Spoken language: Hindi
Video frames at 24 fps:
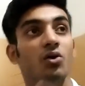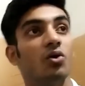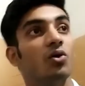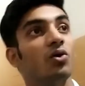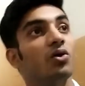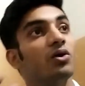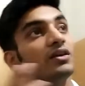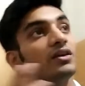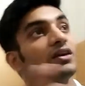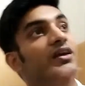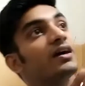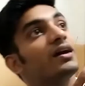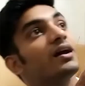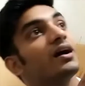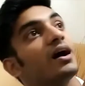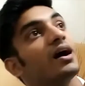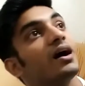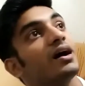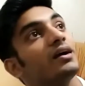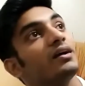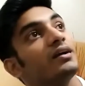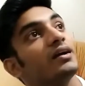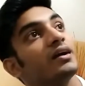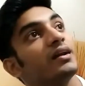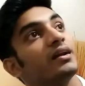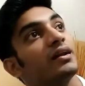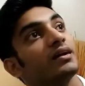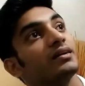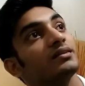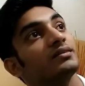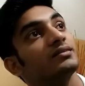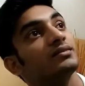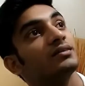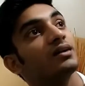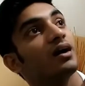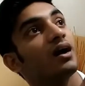और ये रहा
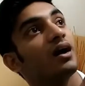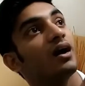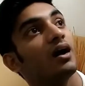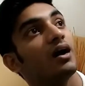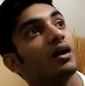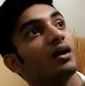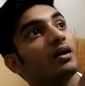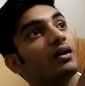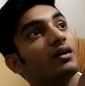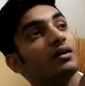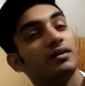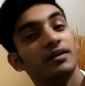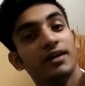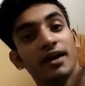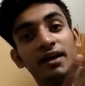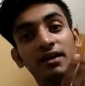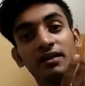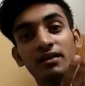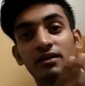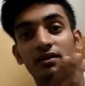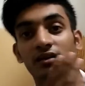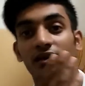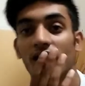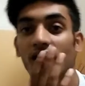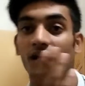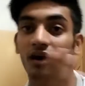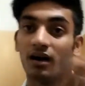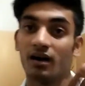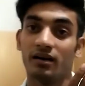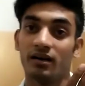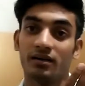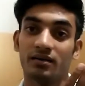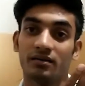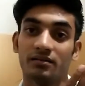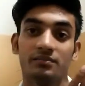XS R 10R